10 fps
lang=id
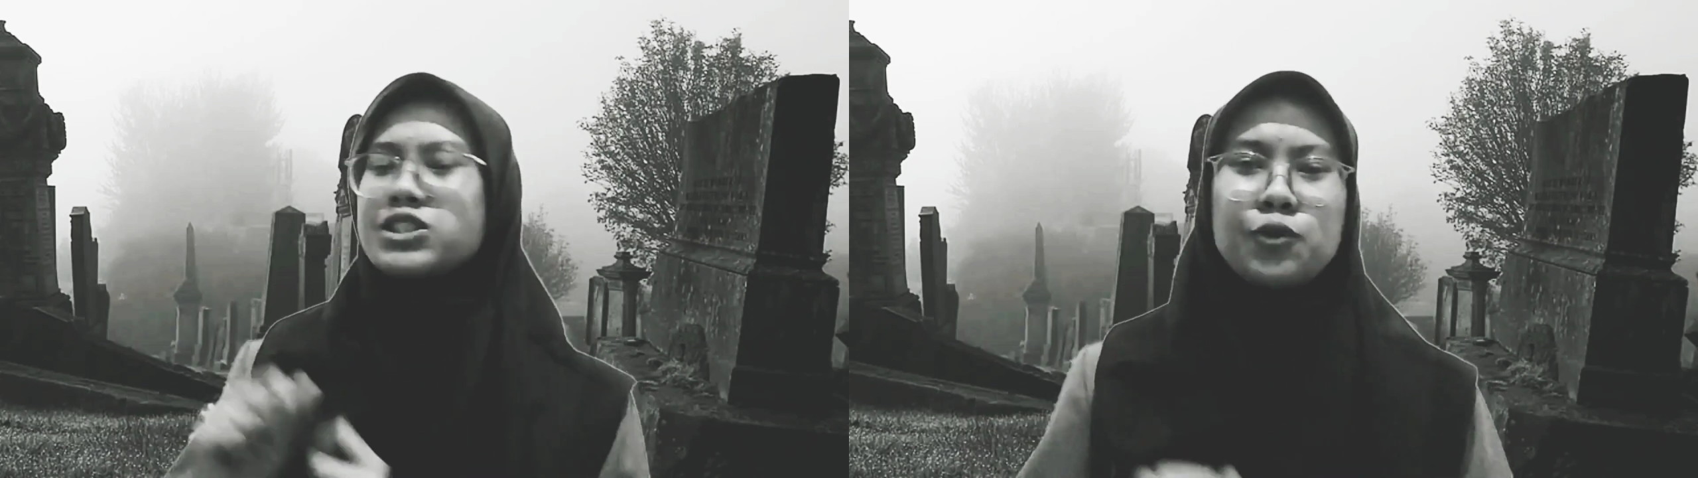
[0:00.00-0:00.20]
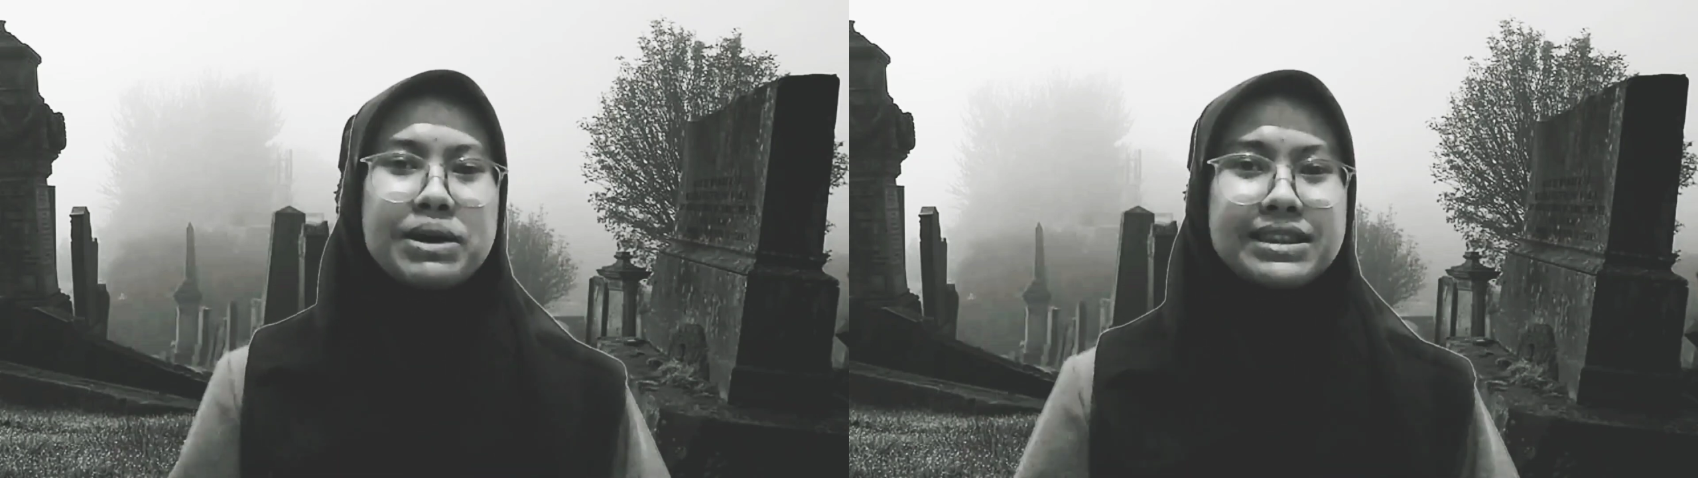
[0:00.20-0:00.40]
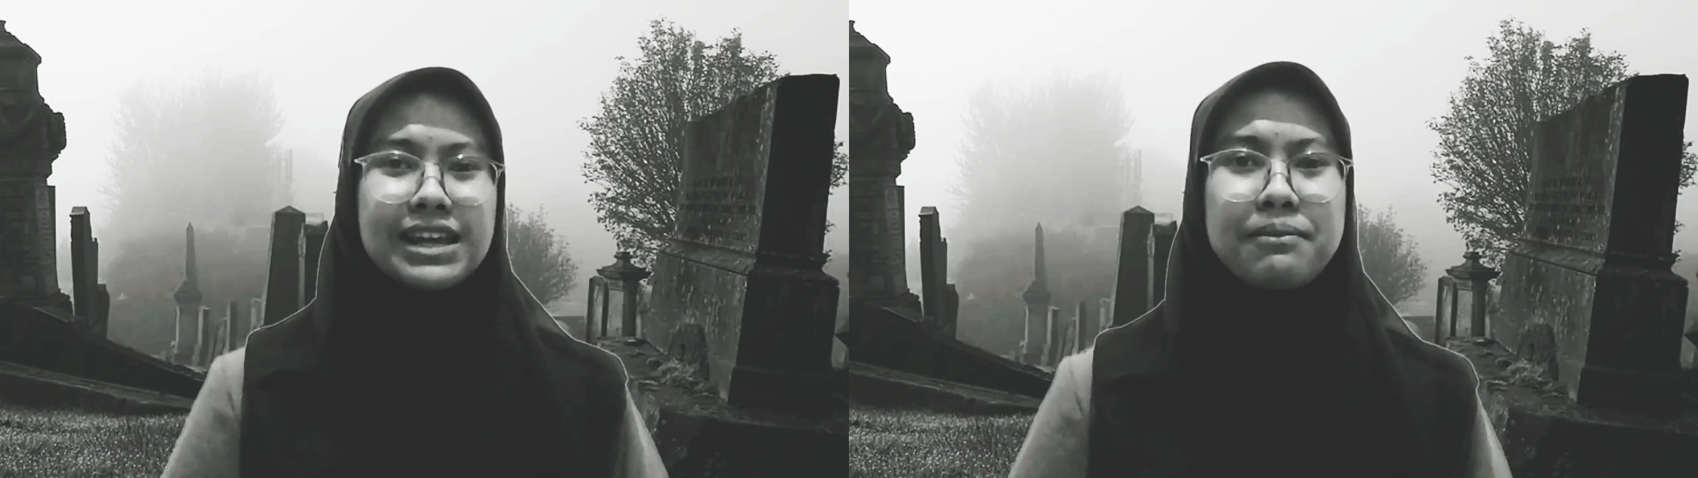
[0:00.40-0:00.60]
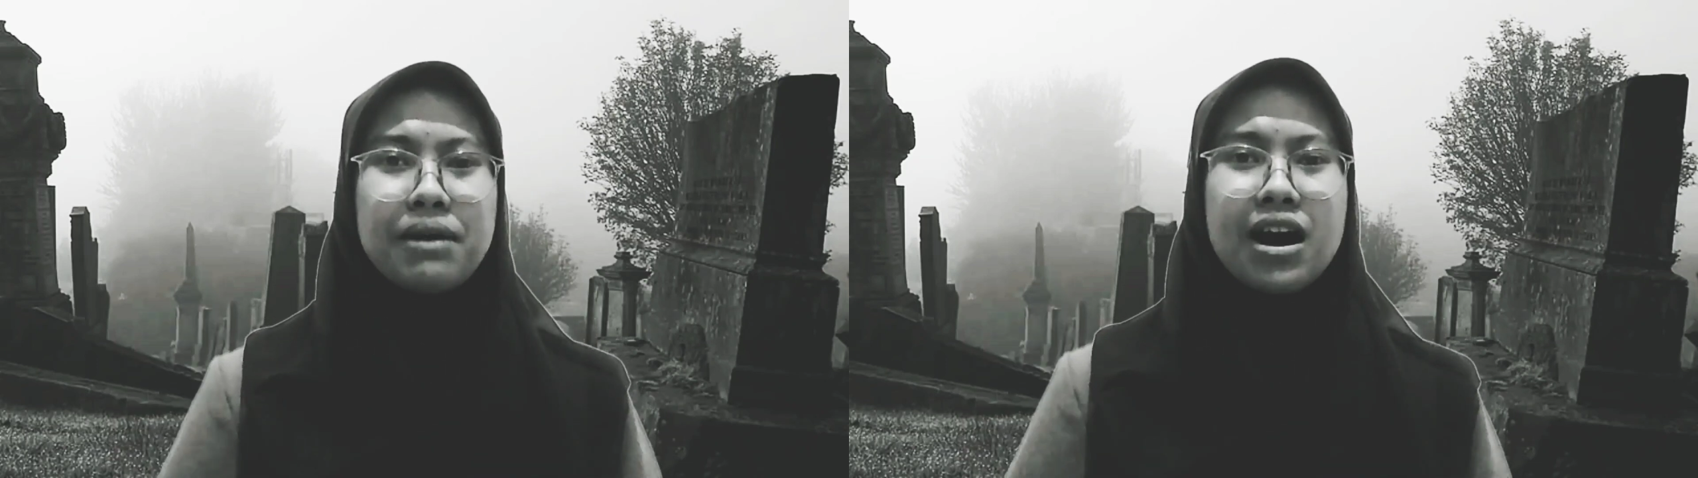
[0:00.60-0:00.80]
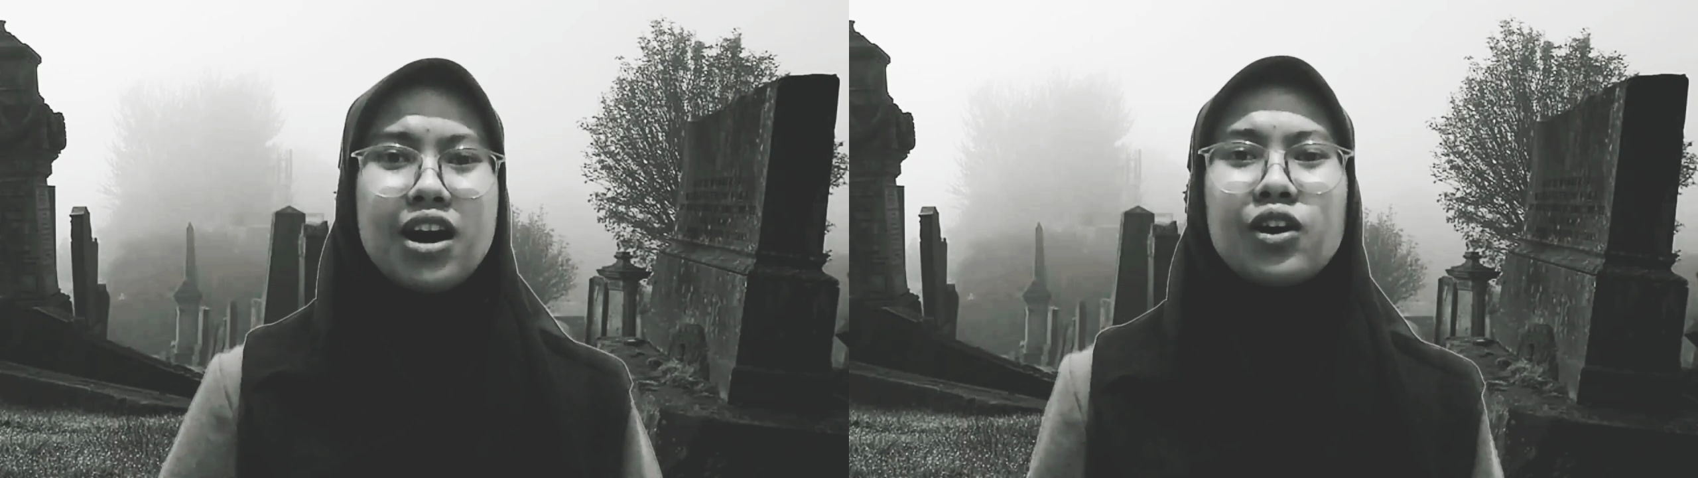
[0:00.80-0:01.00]
jero benteng
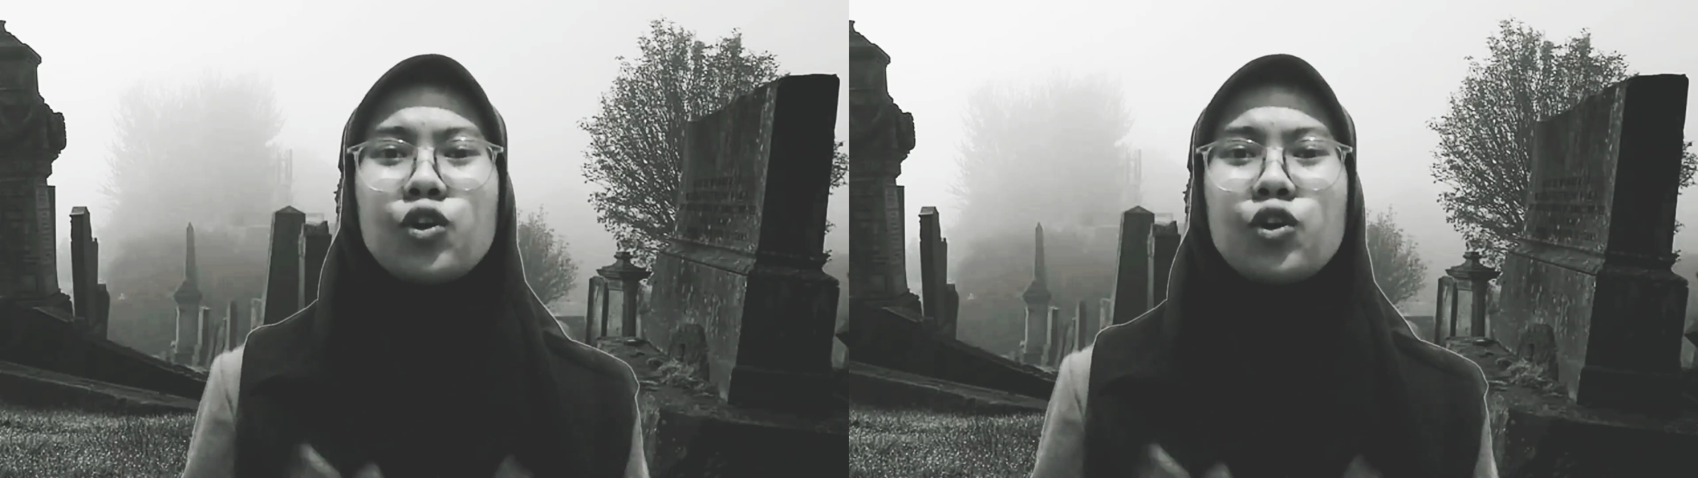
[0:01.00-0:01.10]
mah